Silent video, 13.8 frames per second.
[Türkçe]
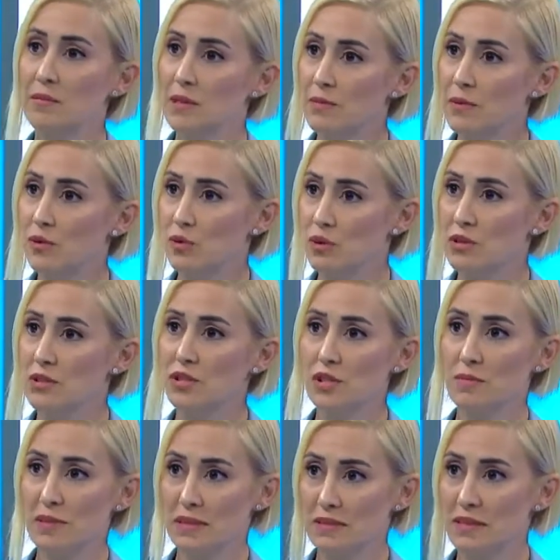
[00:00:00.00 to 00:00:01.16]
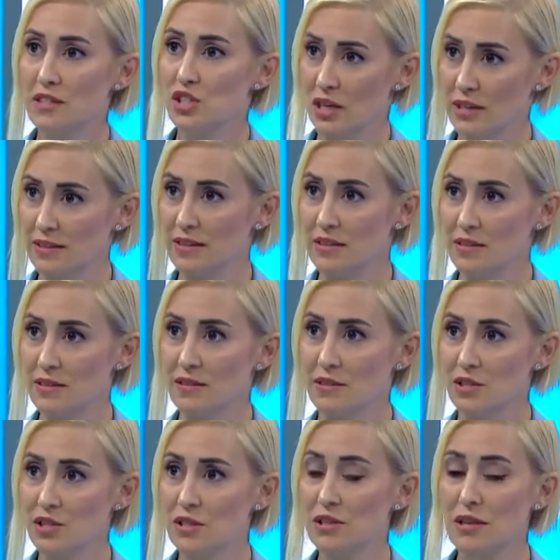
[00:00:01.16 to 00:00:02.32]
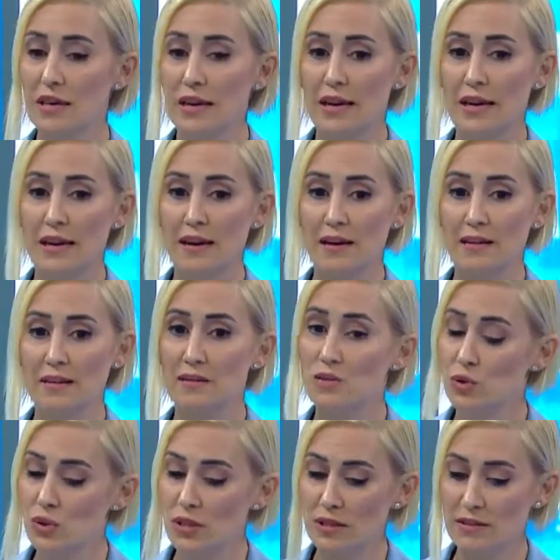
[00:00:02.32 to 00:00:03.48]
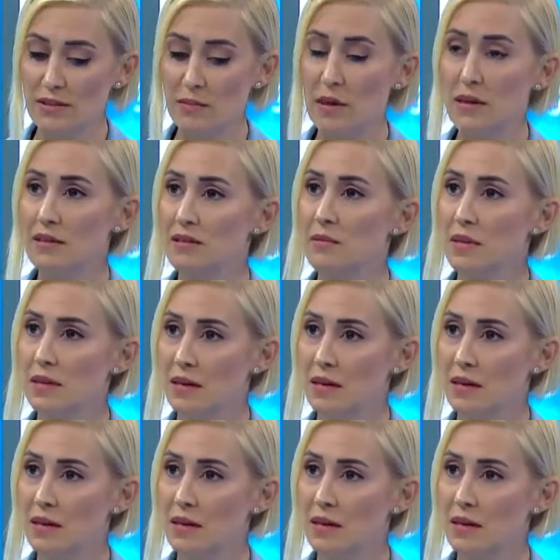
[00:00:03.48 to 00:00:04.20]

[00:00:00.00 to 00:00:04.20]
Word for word: Bir büro stajı, bir de şantiye stajı. Evet. E, söz ettiğim akademik